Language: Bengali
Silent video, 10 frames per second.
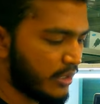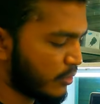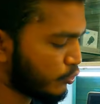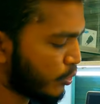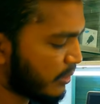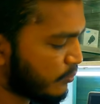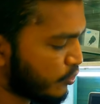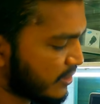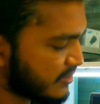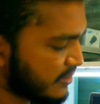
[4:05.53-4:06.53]
এখন নর্মাল
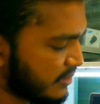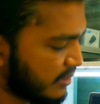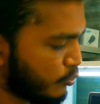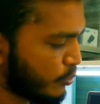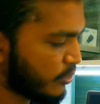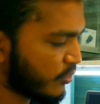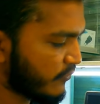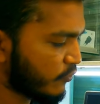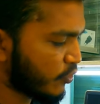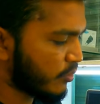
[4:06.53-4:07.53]
মোডে আছে আমি মোবাইলটা
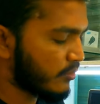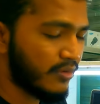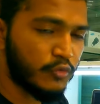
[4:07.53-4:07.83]
অফ করব